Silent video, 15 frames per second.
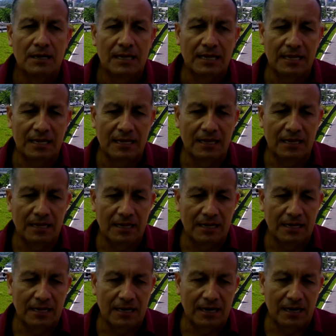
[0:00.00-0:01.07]
eh,
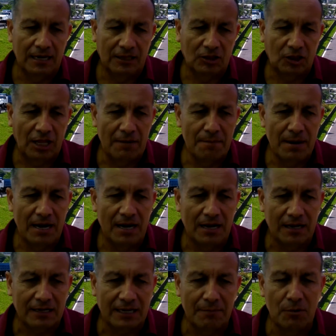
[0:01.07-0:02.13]
al
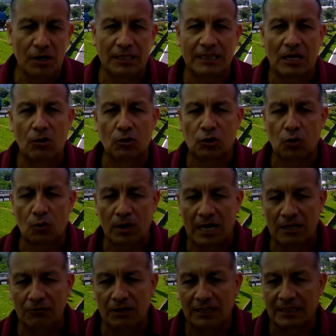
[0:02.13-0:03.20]
tema que hemos estado
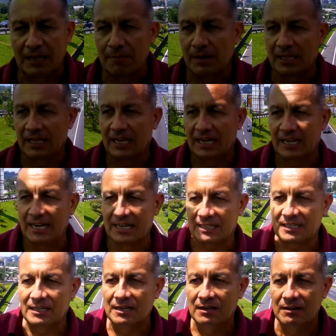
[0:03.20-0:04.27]
tocando, al tema de la
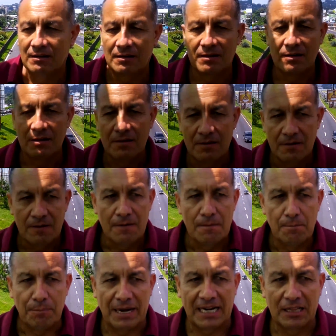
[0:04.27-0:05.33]
guerra.
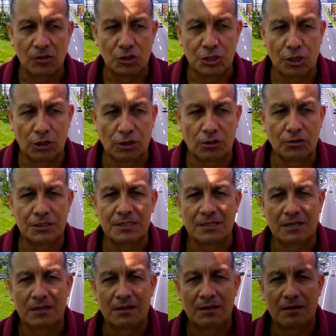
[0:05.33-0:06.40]
Para nosotros,
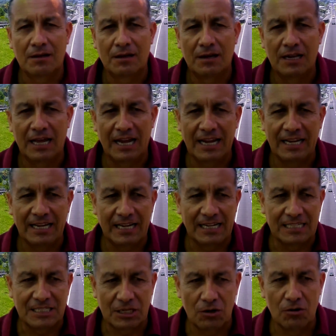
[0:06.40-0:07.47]
la
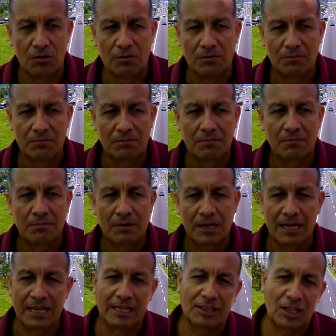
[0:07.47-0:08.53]
generación
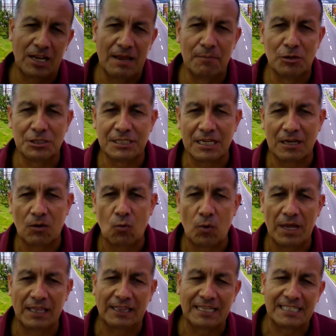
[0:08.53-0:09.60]
que ya tenemos
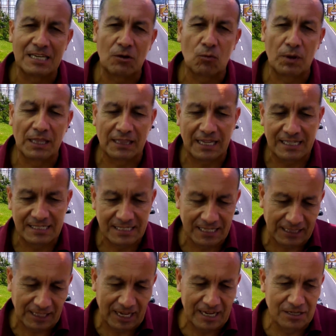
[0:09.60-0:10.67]
50,
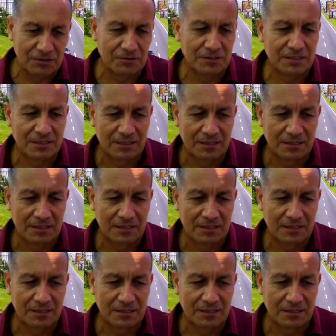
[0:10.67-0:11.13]
57 años,